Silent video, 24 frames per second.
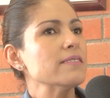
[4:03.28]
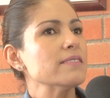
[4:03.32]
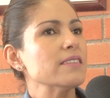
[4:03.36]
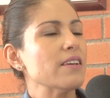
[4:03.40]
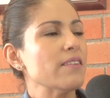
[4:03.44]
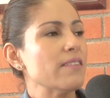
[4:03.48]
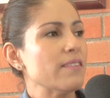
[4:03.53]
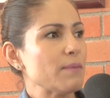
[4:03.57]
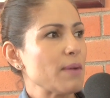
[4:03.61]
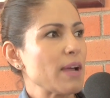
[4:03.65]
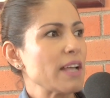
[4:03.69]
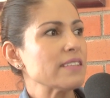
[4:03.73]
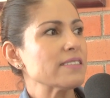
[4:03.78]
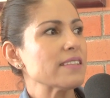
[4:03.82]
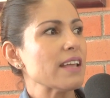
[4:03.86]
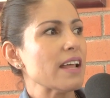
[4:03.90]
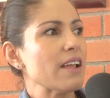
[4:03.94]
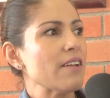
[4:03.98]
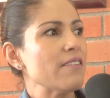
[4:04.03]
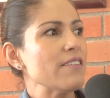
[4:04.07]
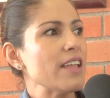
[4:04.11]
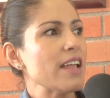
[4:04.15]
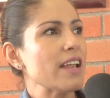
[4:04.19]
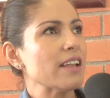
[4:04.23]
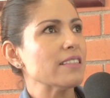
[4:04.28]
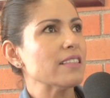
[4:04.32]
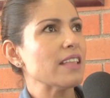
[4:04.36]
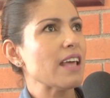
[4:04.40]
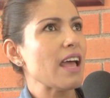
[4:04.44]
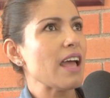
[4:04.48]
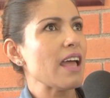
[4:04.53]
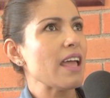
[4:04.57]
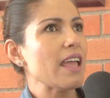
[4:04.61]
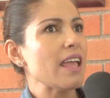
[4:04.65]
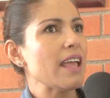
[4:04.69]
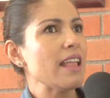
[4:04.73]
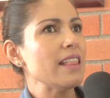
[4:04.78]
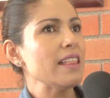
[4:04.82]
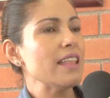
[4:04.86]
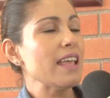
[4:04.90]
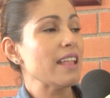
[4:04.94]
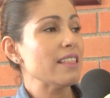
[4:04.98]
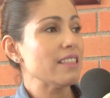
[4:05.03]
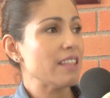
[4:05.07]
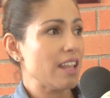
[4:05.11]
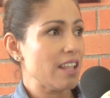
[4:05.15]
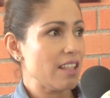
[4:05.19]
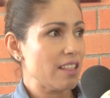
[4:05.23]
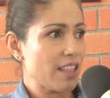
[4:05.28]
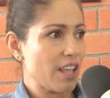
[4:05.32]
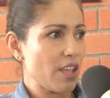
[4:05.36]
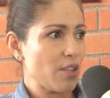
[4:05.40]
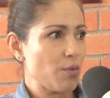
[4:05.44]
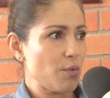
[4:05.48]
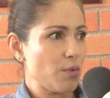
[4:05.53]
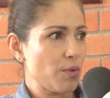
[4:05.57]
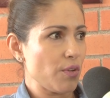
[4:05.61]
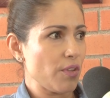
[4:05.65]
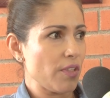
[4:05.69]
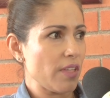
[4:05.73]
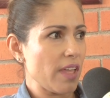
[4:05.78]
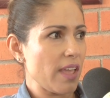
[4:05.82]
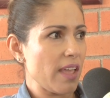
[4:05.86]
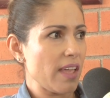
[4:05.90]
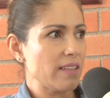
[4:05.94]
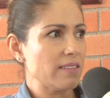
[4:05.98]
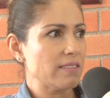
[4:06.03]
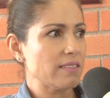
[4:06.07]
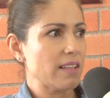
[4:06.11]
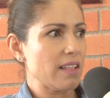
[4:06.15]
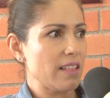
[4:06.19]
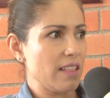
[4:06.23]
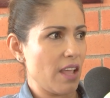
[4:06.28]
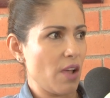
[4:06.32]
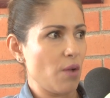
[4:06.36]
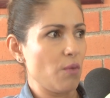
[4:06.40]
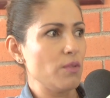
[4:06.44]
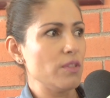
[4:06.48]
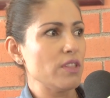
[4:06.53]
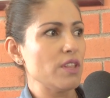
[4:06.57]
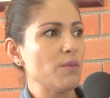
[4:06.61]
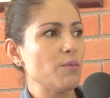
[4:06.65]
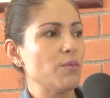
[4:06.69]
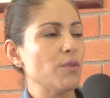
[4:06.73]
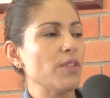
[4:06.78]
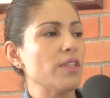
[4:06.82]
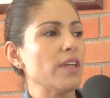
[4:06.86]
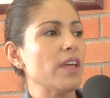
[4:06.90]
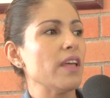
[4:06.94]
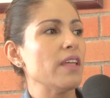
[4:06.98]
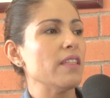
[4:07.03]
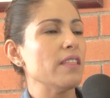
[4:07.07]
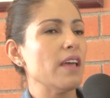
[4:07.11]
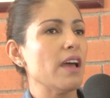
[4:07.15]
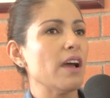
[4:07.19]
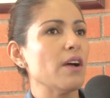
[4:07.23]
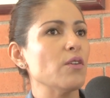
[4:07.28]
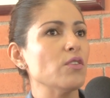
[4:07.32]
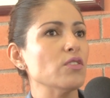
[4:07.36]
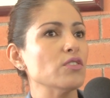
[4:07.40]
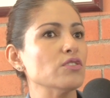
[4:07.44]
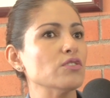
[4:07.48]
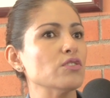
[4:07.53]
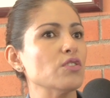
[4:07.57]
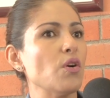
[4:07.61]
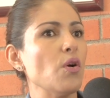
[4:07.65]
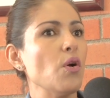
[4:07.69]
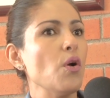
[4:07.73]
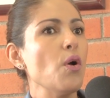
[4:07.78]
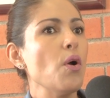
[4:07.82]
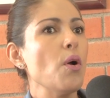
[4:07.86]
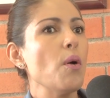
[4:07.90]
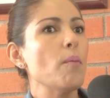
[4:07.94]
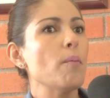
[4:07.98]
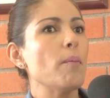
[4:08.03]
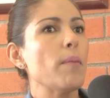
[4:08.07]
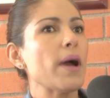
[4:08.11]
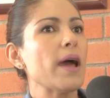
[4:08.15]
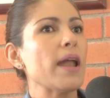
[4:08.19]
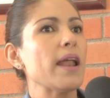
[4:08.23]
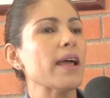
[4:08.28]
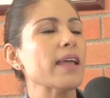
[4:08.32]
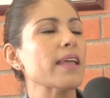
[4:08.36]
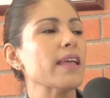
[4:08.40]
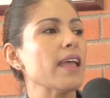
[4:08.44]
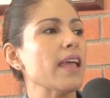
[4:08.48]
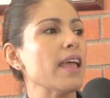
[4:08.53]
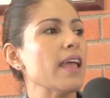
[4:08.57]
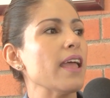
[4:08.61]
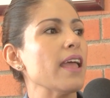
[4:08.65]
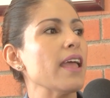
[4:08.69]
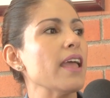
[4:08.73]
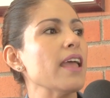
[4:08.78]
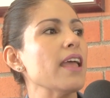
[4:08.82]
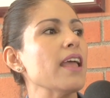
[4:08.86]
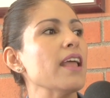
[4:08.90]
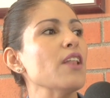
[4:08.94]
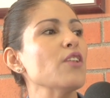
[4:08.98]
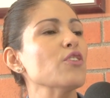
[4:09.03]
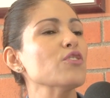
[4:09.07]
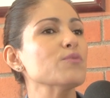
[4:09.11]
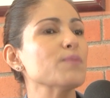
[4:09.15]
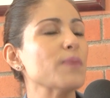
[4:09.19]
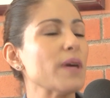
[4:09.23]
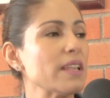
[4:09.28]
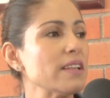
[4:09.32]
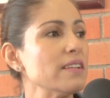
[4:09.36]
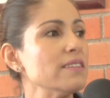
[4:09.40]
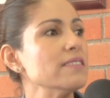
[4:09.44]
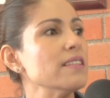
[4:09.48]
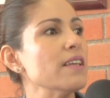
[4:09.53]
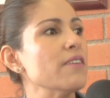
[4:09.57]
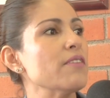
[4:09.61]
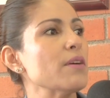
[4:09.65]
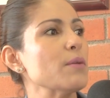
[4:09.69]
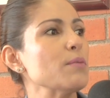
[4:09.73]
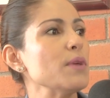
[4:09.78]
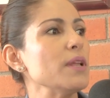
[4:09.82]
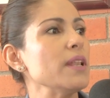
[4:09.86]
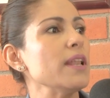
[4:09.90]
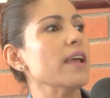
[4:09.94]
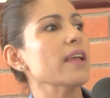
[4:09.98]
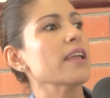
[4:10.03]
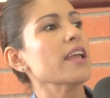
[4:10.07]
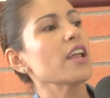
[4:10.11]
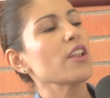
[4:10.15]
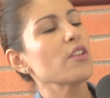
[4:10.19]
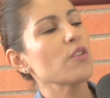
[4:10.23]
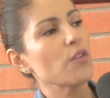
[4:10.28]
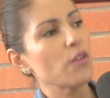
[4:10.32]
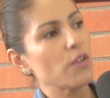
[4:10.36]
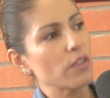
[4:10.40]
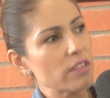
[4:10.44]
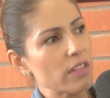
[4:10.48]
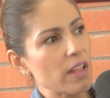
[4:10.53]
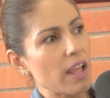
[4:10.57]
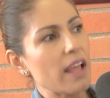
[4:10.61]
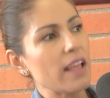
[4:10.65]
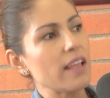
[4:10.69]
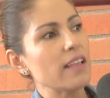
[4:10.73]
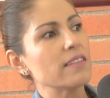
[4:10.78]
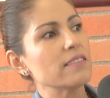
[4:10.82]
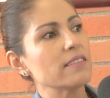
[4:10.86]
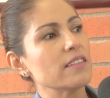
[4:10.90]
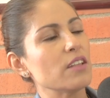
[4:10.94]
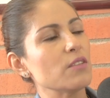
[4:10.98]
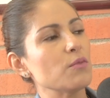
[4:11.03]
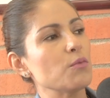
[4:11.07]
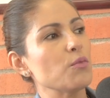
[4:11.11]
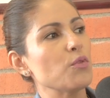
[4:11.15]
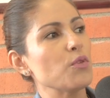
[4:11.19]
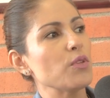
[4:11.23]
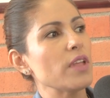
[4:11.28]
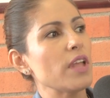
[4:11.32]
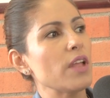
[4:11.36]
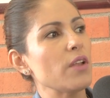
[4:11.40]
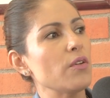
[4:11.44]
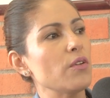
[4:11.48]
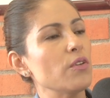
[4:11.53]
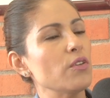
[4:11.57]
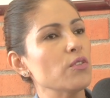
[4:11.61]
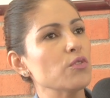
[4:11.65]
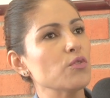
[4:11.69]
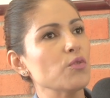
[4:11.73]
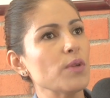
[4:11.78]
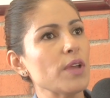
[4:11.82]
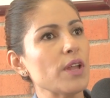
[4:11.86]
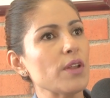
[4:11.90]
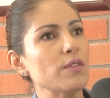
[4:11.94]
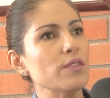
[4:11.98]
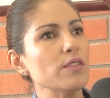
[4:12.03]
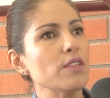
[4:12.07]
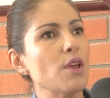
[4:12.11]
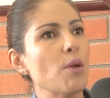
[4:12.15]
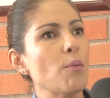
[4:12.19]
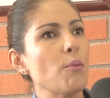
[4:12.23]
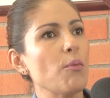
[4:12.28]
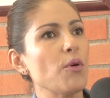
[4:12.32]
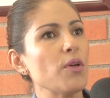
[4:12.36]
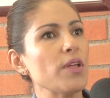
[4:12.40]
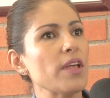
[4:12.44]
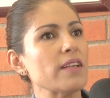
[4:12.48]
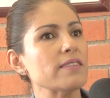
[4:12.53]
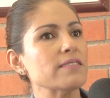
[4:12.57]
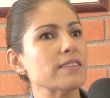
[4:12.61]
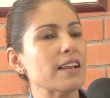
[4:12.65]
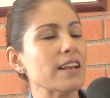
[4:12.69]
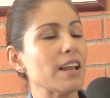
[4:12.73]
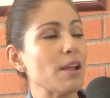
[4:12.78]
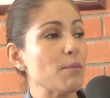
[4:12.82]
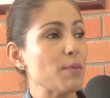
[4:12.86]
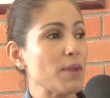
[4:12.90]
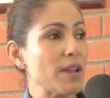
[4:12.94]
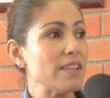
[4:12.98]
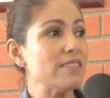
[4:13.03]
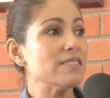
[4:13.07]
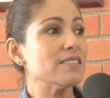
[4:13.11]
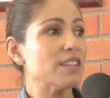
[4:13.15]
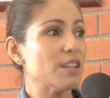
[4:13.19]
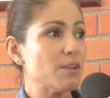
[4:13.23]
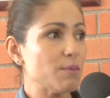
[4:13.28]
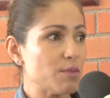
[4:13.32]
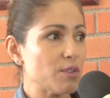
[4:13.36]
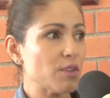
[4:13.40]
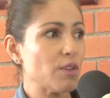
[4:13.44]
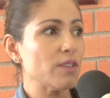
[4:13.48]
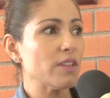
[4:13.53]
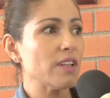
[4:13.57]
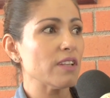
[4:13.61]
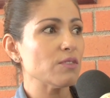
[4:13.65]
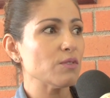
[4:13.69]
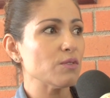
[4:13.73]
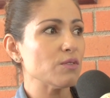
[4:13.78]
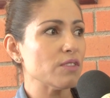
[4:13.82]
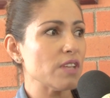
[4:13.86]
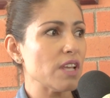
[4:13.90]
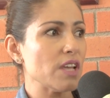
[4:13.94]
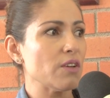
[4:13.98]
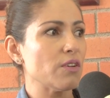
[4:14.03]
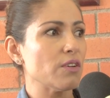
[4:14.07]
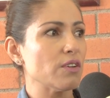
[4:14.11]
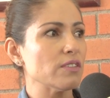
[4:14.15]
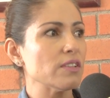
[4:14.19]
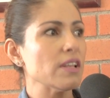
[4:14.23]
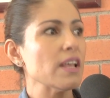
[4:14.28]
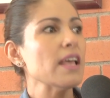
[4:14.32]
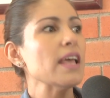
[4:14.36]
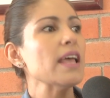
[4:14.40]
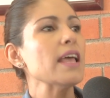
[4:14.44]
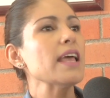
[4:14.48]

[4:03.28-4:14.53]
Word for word: se va a estar abierta el día 31 de este, el día último de agosto para que los padres de familia que no ah, este, pudieron o tuvieron tiempo de hacer la preinscripción de sus hijos,